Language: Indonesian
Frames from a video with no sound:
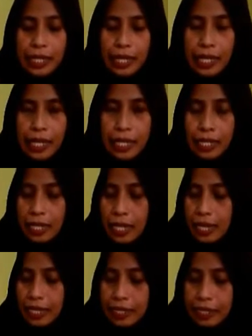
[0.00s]
Nah,
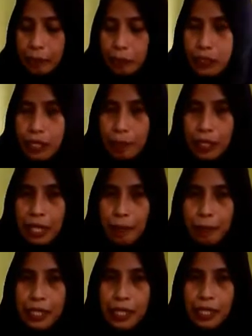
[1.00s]
anaknya Bunda
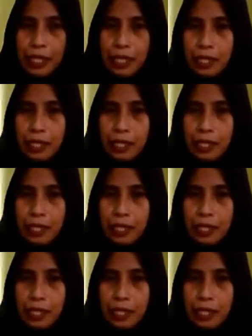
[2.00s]
mengambil